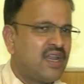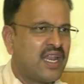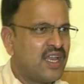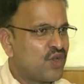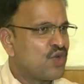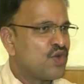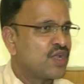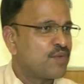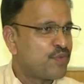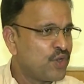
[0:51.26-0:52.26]
నన్ను ఎవరో
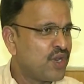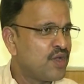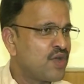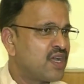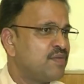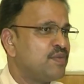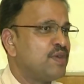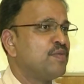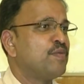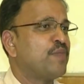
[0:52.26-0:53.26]
ఇప్పుడున్న ఒక
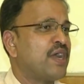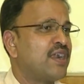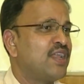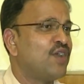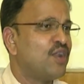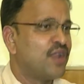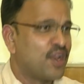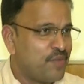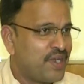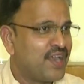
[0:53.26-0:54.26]
పార్టీ వాళ్ళు
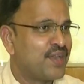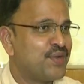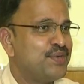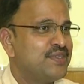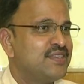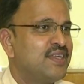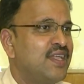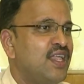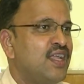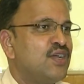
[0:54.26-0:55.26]
నన్ను పెట్టారు
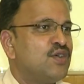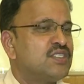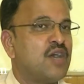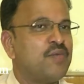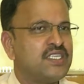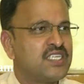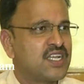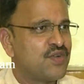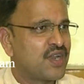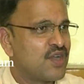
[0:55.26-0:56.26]

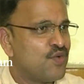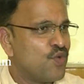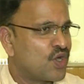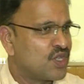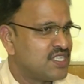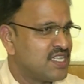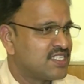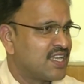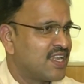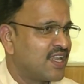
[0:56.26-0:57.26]
సామాజిక వర్గం ఓట్లు
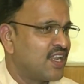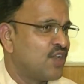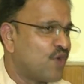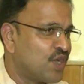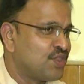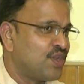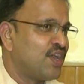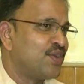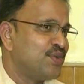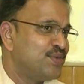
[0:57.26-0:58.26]
చీల్చడానికి నన్ను
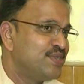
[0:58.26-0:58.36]
వాడుతున్నారు